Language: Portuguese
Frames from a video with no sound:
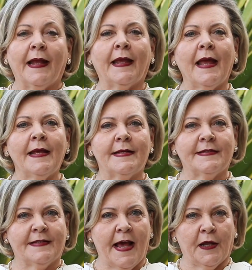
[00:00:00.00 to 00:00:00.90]
Quem
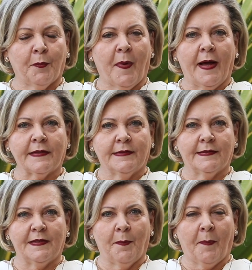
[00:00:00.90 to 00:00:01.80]
quiser
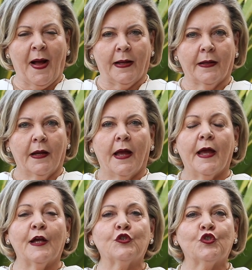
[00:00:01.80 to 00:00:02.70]
participar,
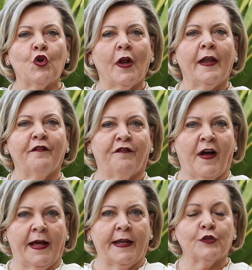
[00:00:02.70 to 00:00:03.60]
é só
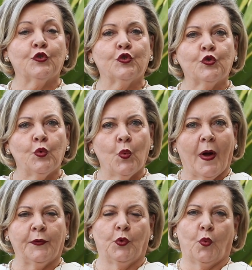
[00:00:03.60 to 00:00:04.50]
levar a
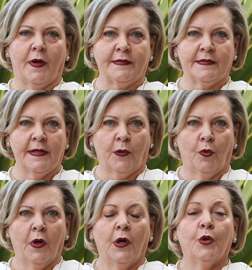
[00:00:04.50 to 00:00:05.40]
sua
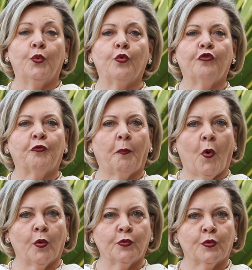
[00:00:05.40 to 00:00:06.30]
doação nos
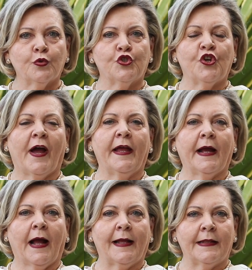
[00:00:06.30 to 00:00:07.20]
pontos de
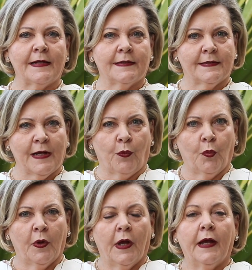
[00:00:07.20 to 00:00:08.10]
arrecadação,
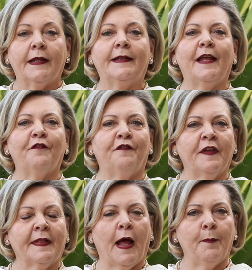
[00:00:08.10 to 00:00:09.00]

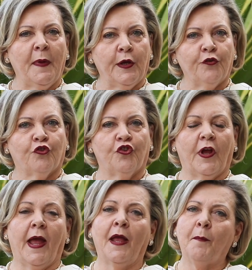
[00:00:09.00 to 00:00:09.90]

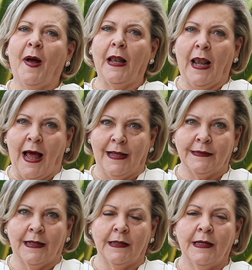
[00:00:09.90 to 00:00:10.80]
devidamente
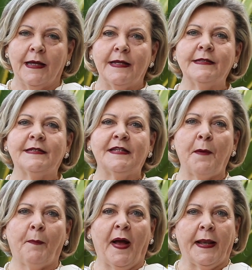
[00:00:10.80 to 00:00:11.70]
embalada e
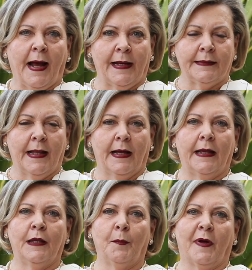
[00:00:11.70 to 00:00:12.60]
separada
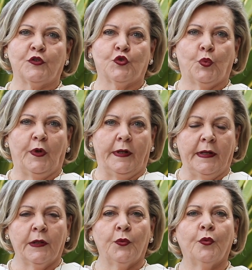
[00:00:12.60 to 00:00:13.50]
em
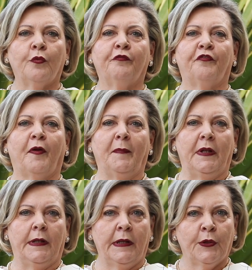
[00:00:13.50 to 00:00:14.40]
masculino,
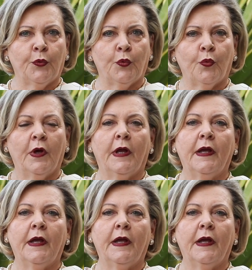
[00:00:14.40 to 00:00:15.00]
feminino